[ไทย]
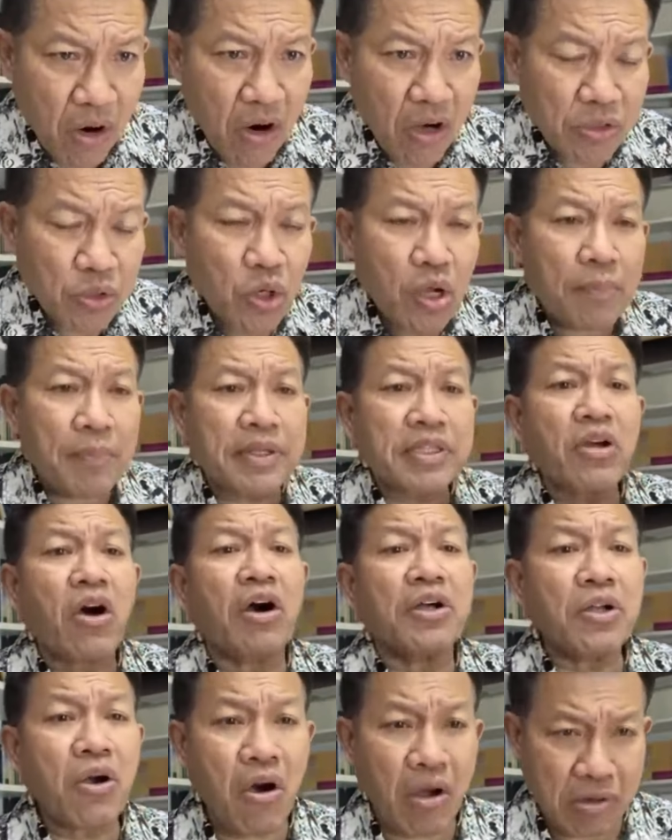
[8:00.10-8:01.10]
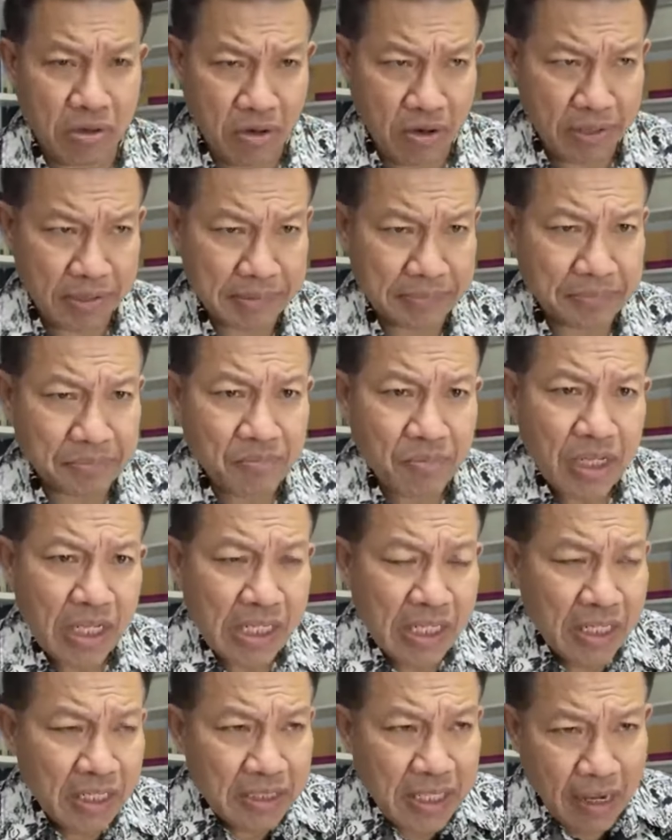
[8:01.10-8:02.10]
มช่วยไปต่อยอดหน่อย
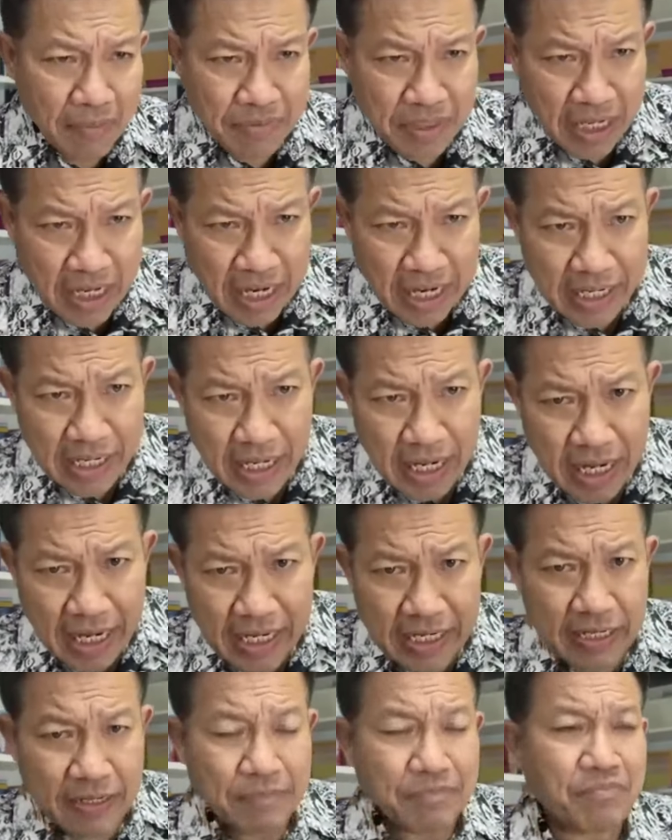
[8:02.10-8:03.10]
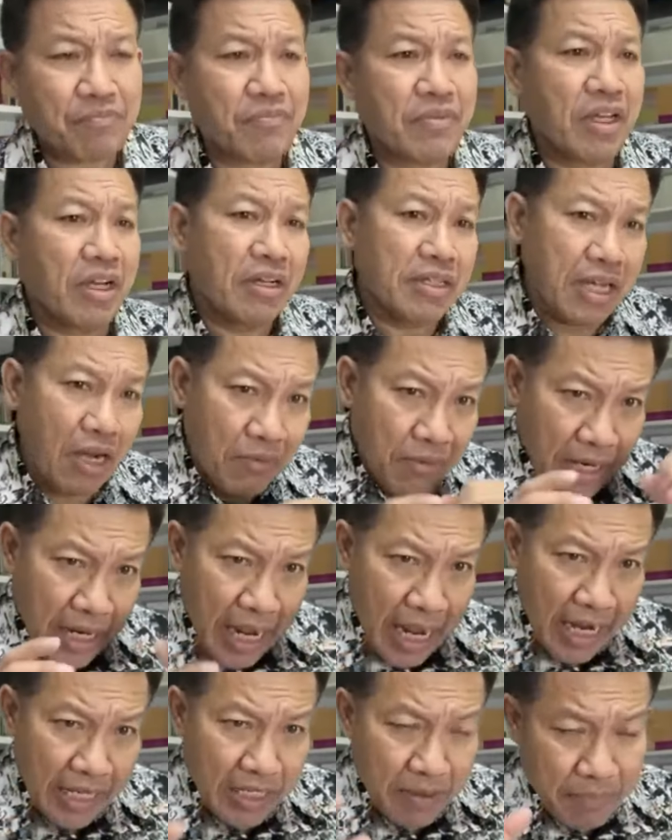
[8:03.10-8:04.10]
ทำยังไงให้เยาว
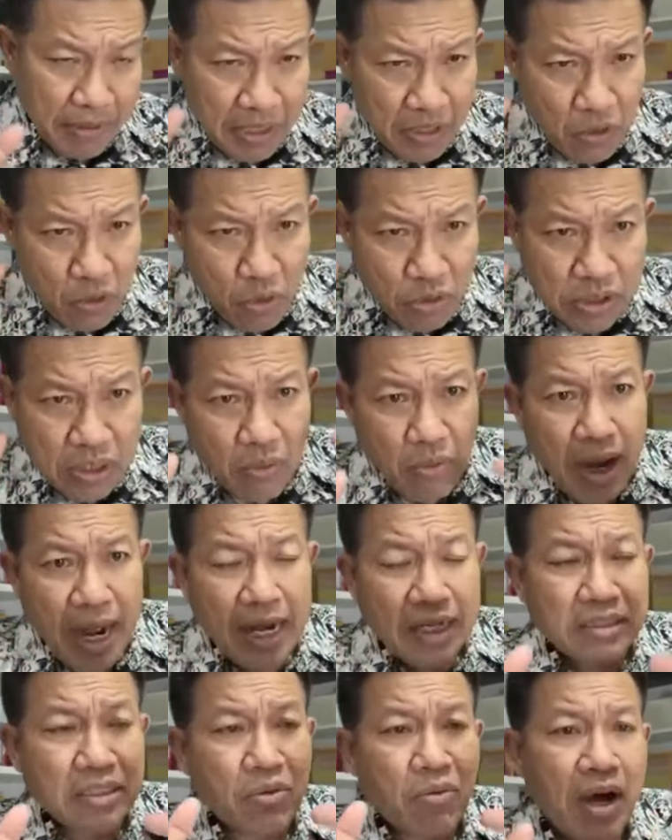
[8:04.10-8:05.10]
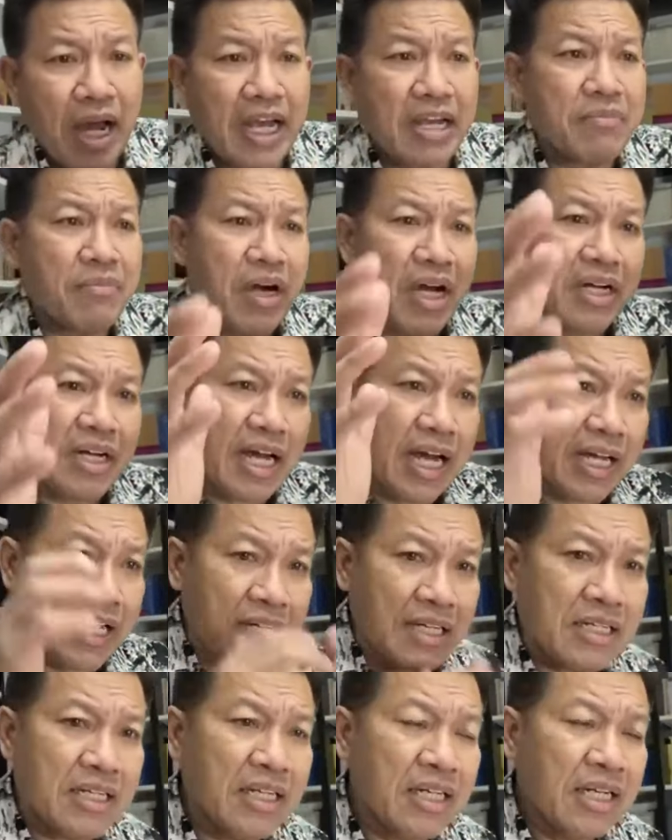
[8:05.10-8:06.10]
ราชเนี่ยมันดูสว่างสวยเหมือนใน
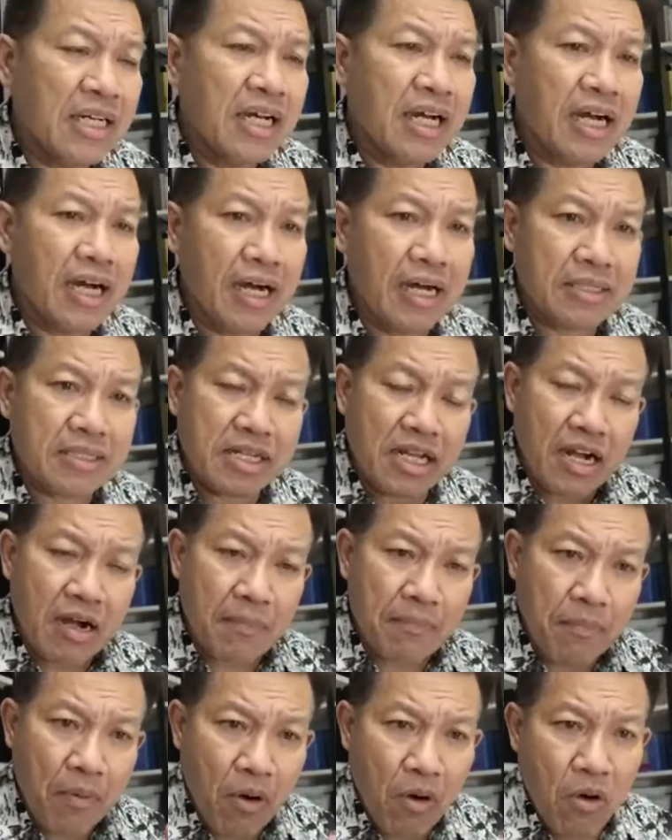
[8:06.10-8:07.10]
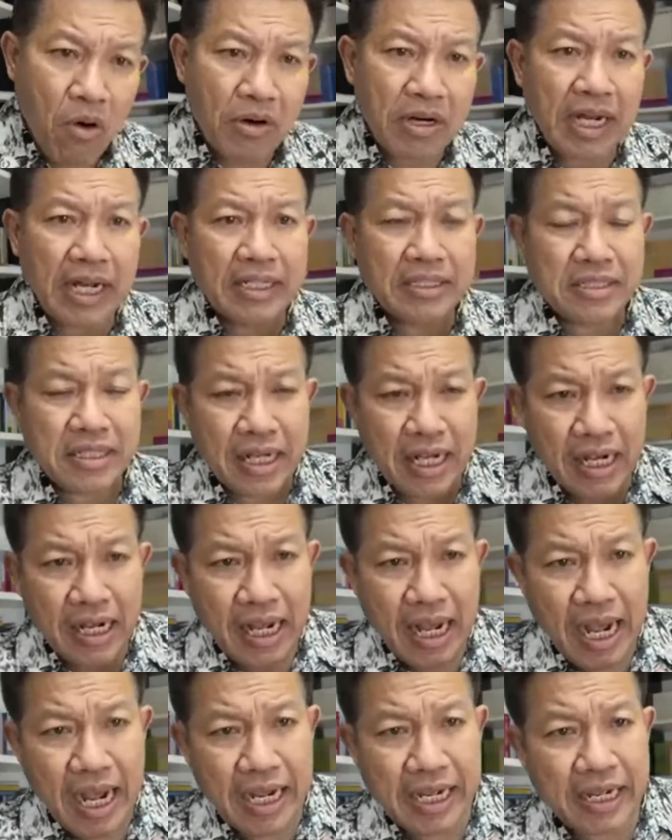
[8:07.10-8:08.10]
สิงคโปร์ในเซี่ยง
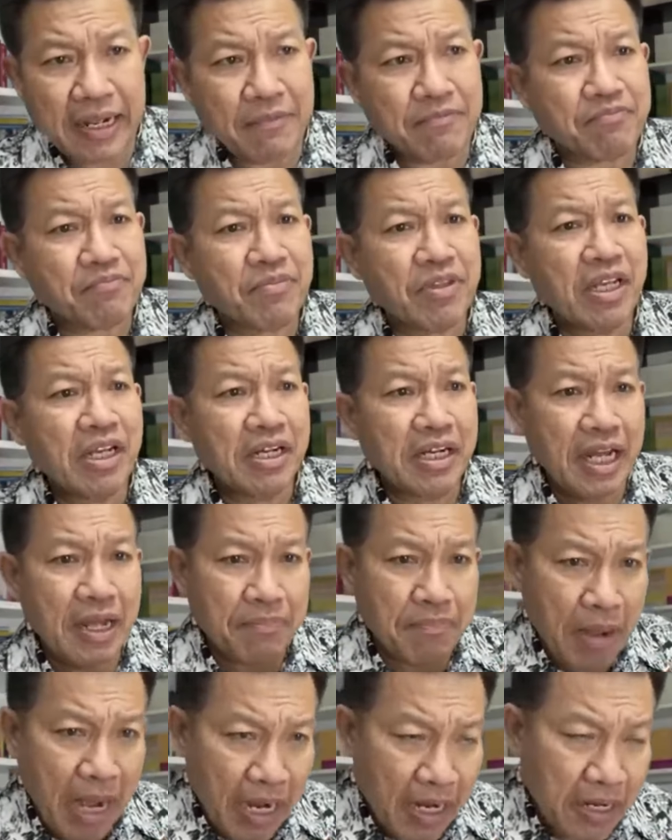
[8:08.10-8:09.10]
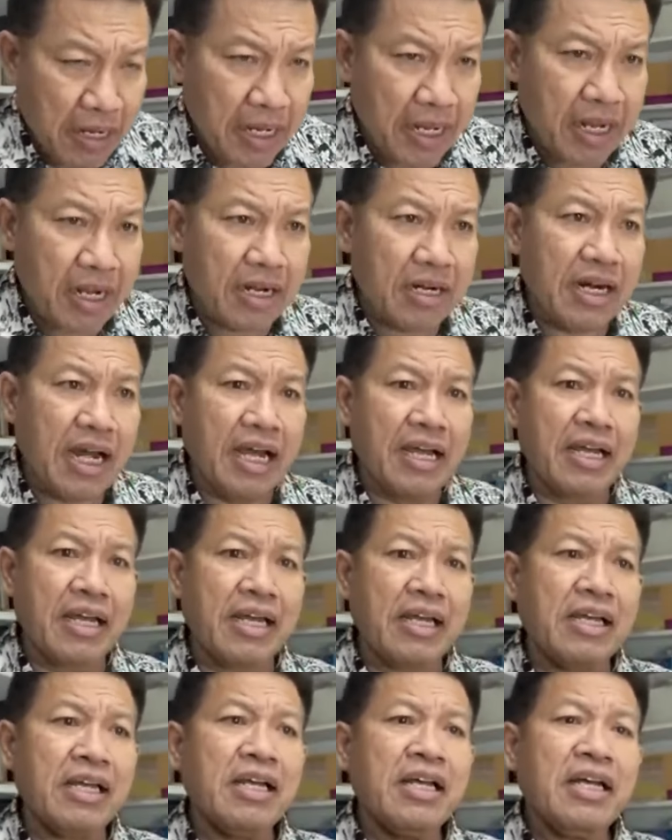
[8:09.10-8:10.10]
ไฮ้ในปักกิ่งใน
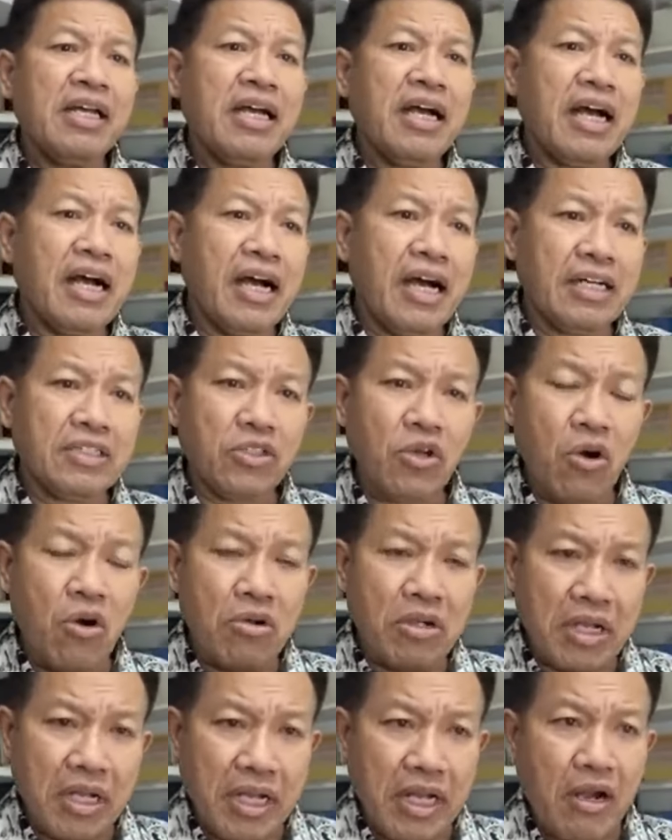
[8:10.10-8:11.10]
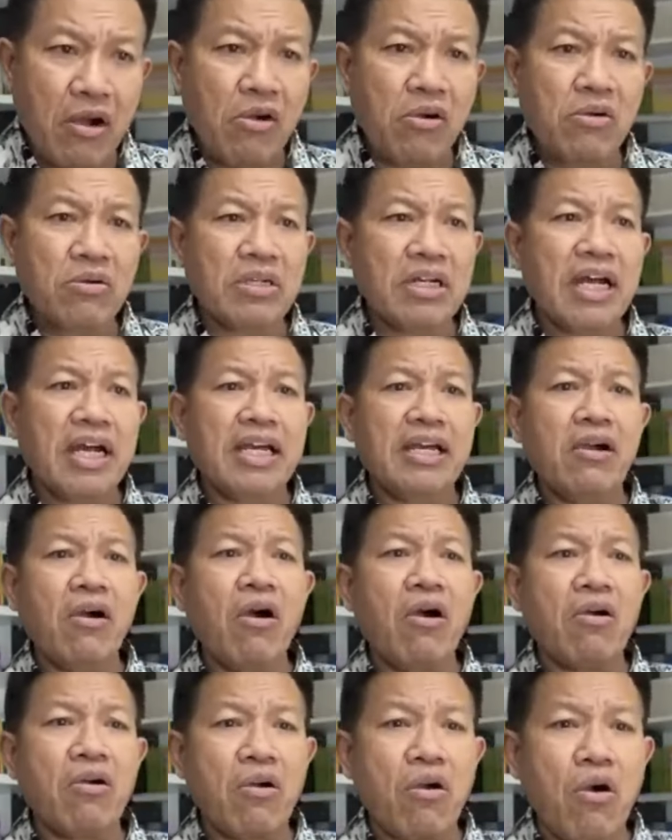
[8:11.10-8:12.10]
โตเกียวใน
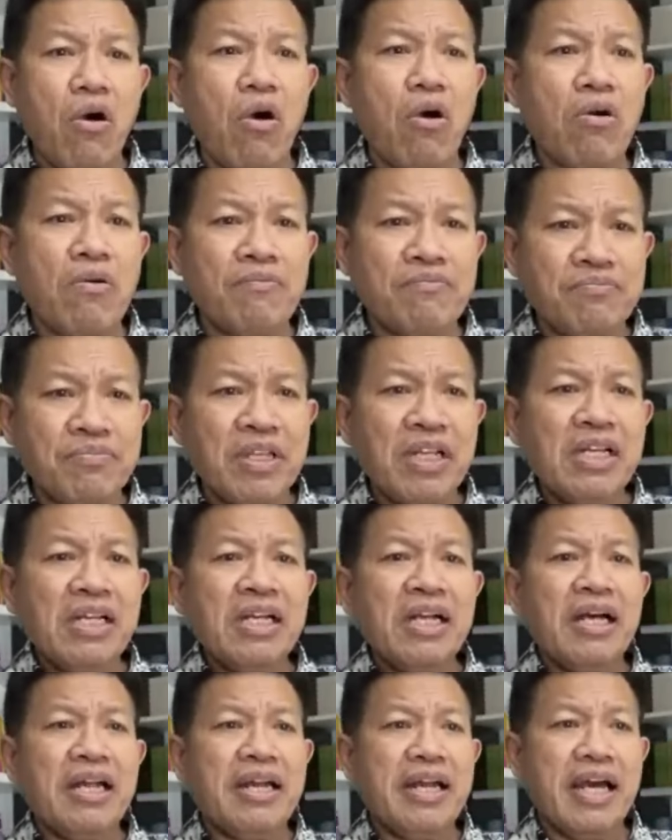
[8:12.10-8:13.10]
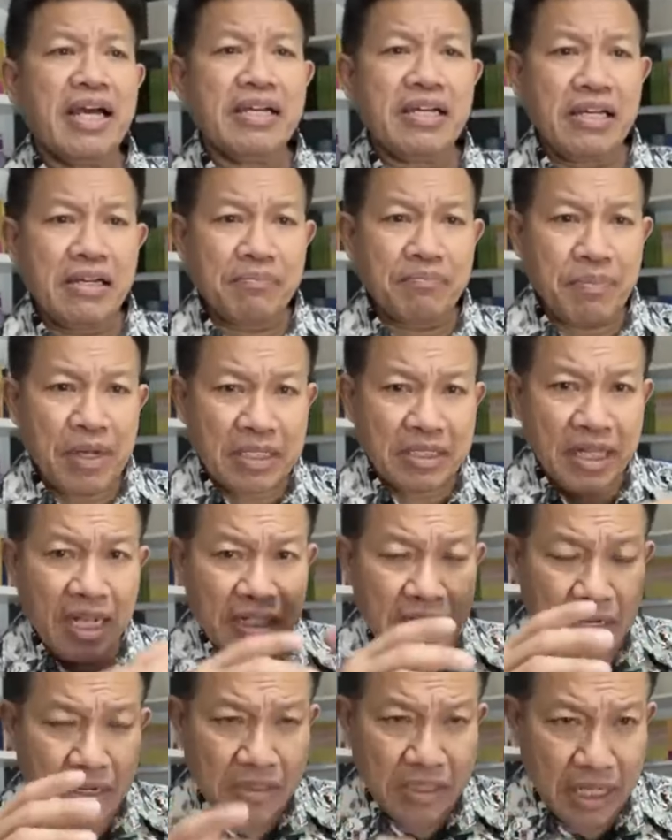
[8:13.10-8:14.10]
ฮ่องกงในประเท
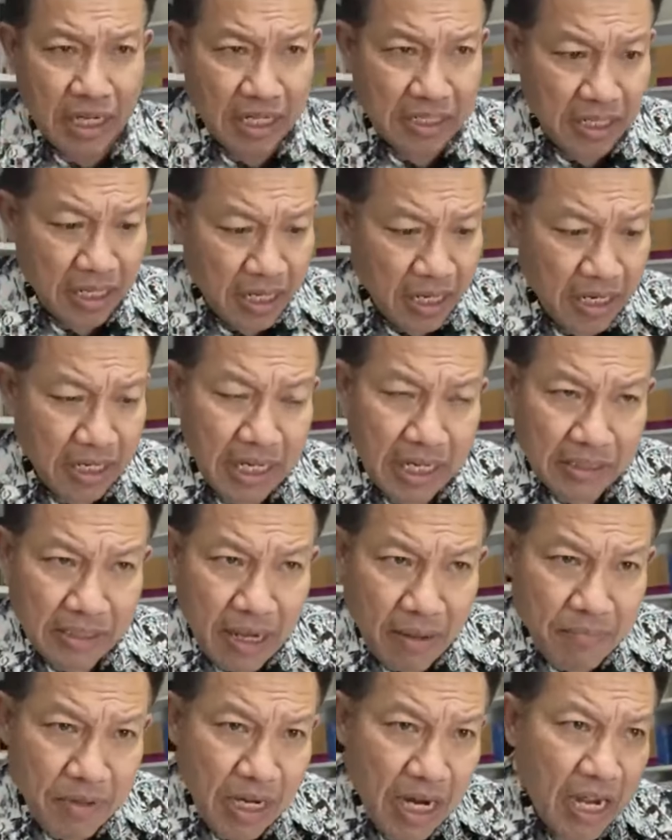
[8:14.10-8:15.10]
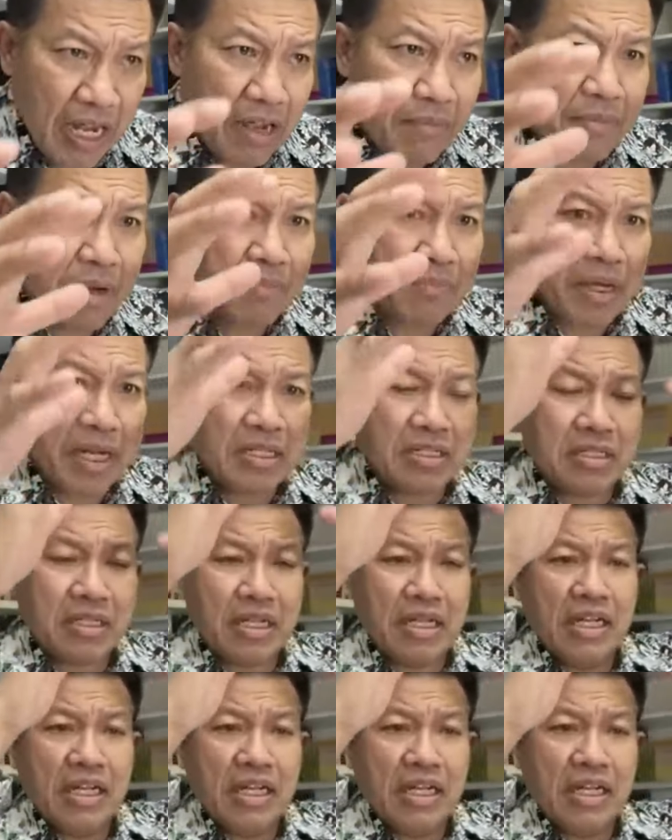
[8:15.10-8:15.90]
ศที่ก็เจริญเนี่ยทำยังไงให้มันเป็น